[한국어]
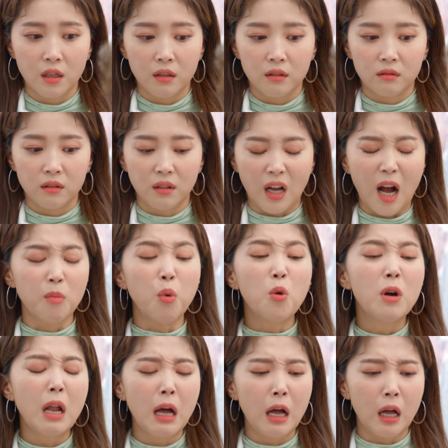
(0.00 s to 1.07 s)
어? 아,
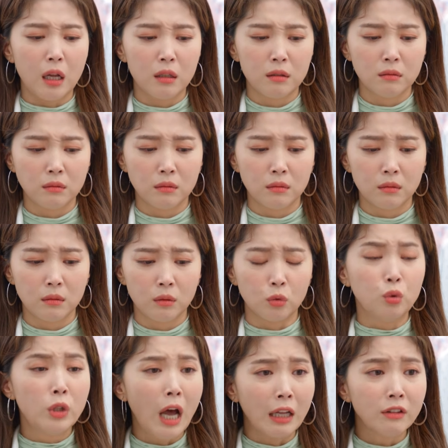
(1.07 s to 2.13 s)
몰라.
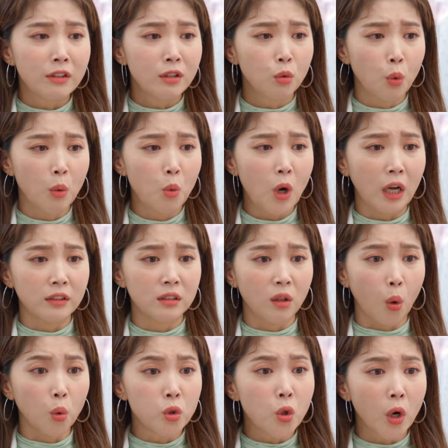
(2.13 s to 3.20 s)
눈에 안 띄는 외모가 아닌데
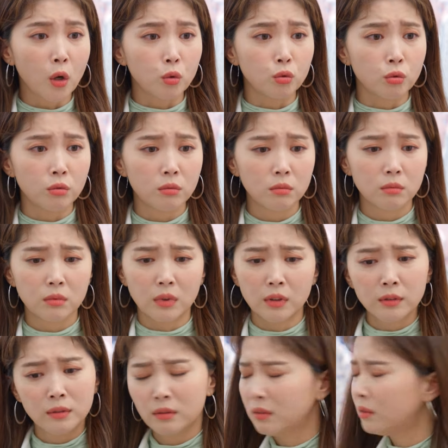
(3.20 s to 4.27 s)
어쩌라고. 응?